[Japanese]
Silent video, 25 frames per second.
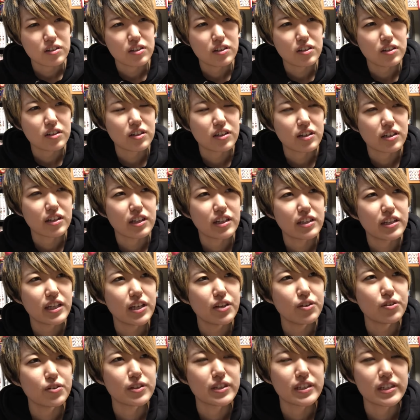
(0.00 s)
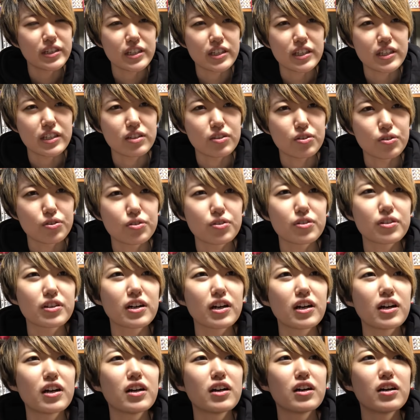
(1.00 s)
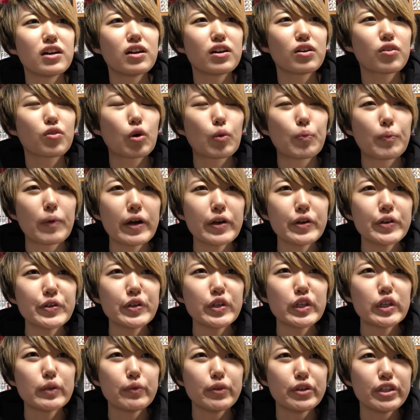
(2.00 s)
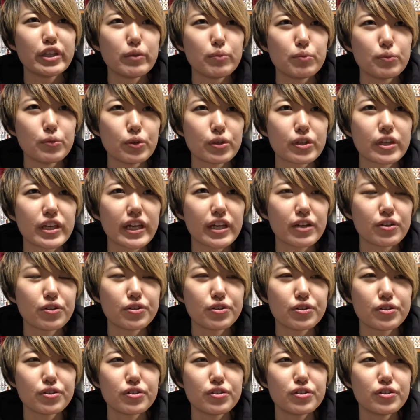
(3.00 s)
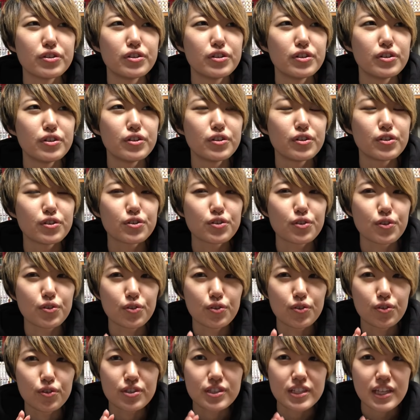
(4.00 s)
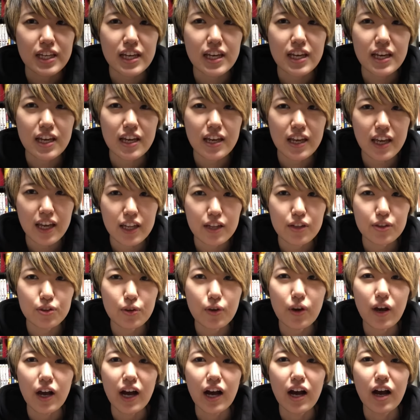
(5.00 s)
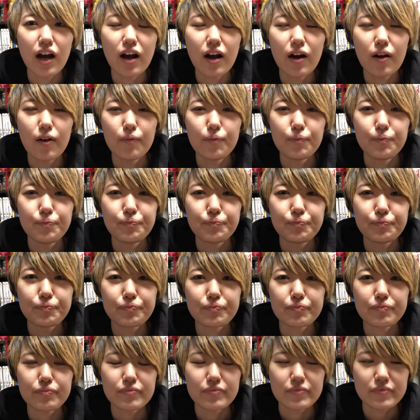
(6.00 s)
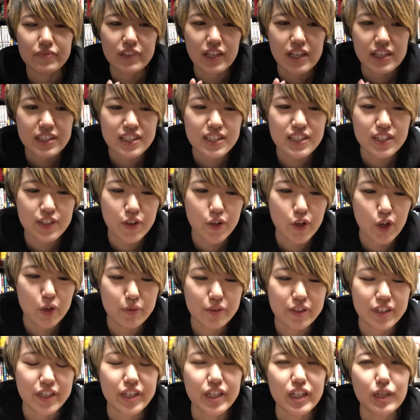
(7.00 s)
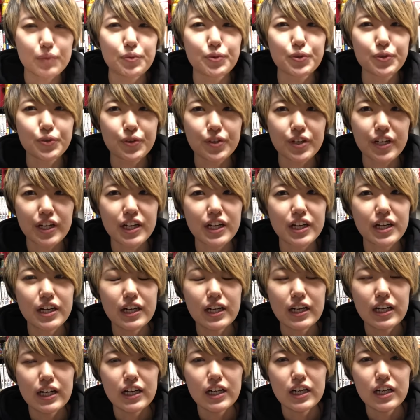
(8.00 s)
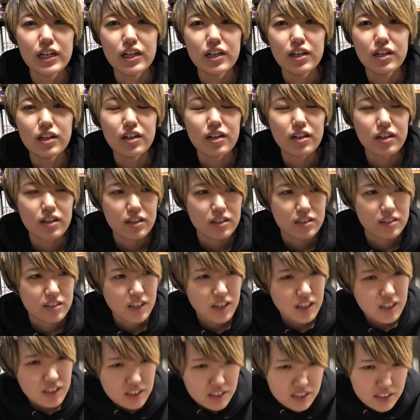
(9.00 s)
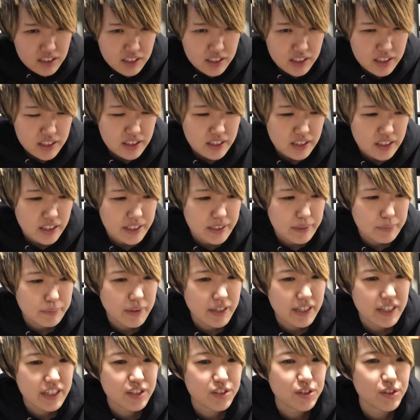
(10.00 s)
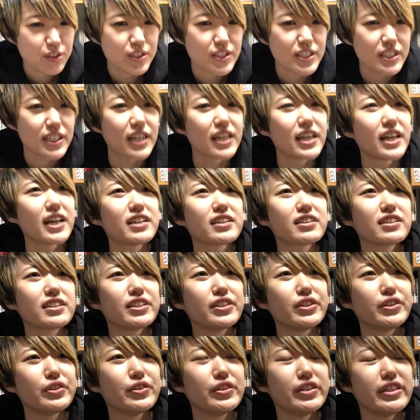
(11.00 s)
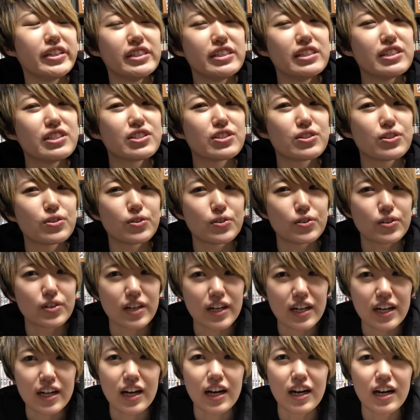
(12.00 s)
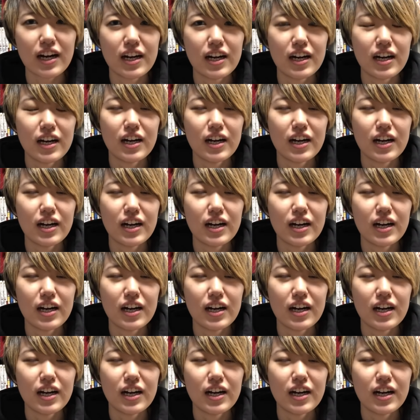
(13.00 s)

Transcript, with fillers: なんかエネルギーというかこう Perfume に向けるその声援とか熱量みたいなものがなんか今一つだなっていう印象が